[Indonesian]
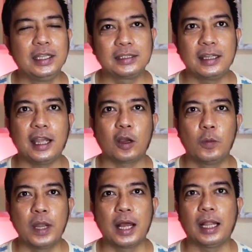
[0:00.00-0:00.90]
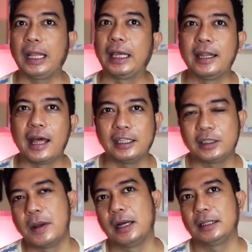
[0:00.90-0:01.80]
Disney yang aku bilang legendaris
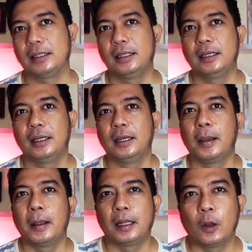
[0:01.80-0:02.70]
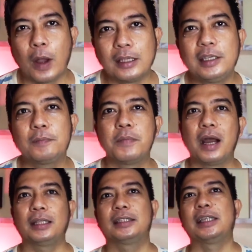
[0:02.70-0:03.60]
banget. Wajib
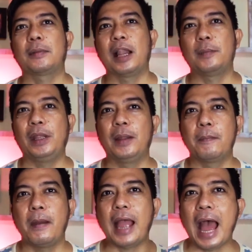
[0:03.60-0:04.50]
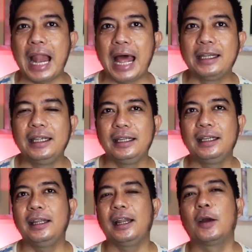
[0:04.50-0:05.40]
banget setiap kali film Aladdin
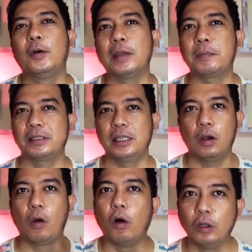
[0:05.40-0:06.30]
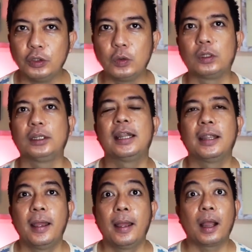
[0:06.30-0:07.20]
ini lagunya pasti A Whole New World dan
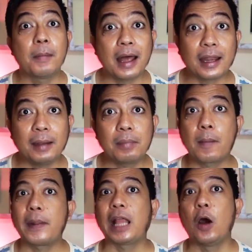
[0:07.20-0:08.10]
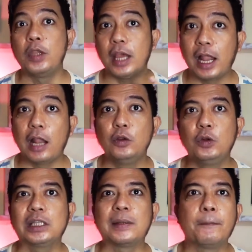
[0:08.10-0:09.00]
kemarin beberapa tahun yang lalu
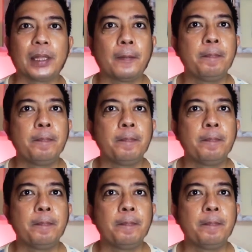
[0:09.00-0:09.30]
juga sempat